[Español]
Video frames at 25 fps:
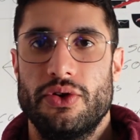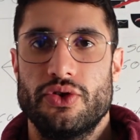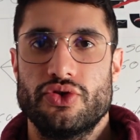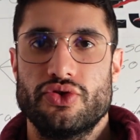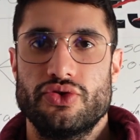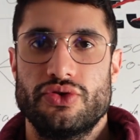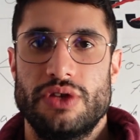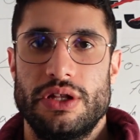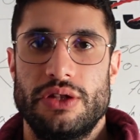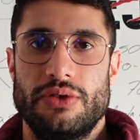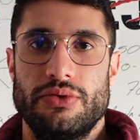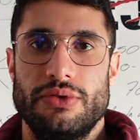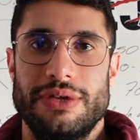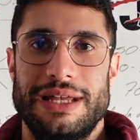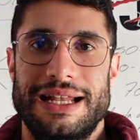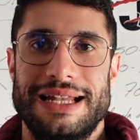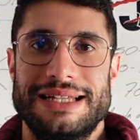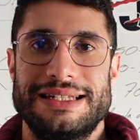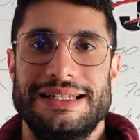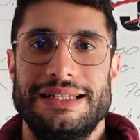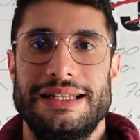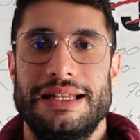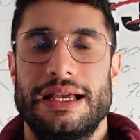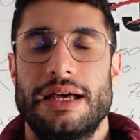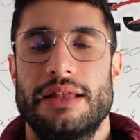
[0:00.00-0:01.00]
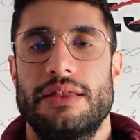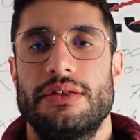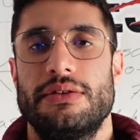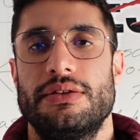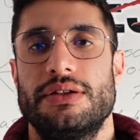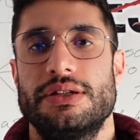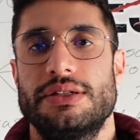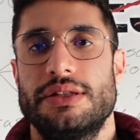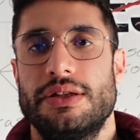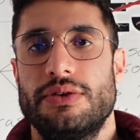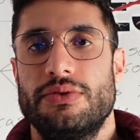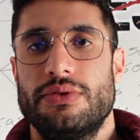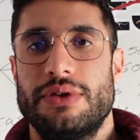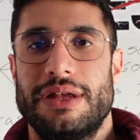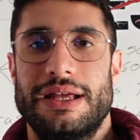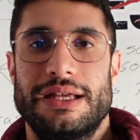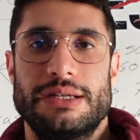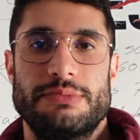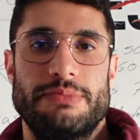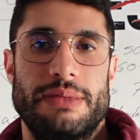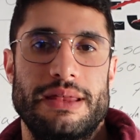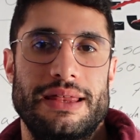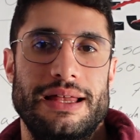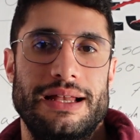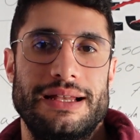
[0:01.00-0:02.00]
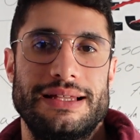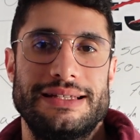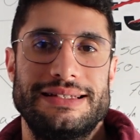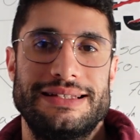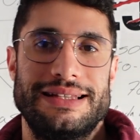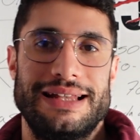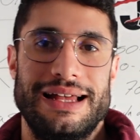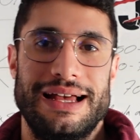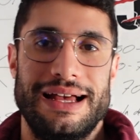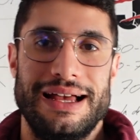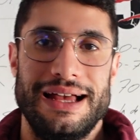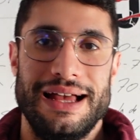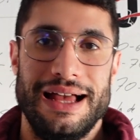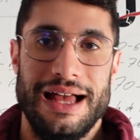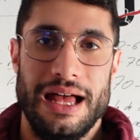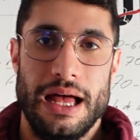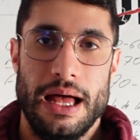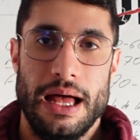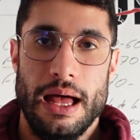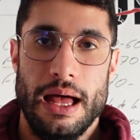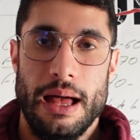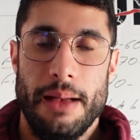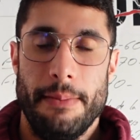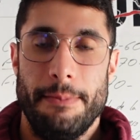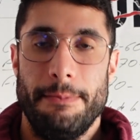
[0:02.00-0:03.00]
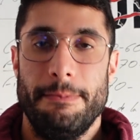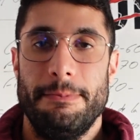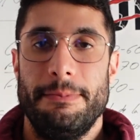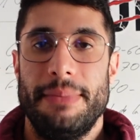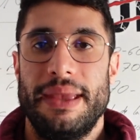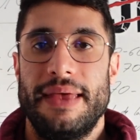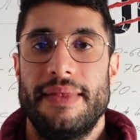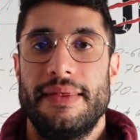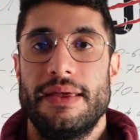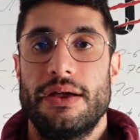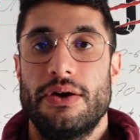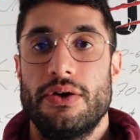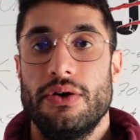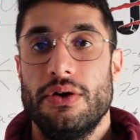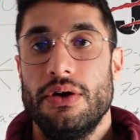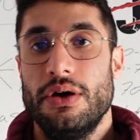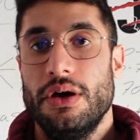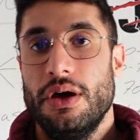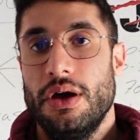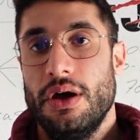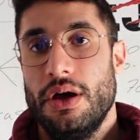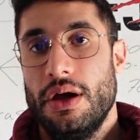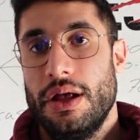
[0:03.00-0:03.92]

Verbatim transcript: no sustituye las indicaciones de un especialista médico.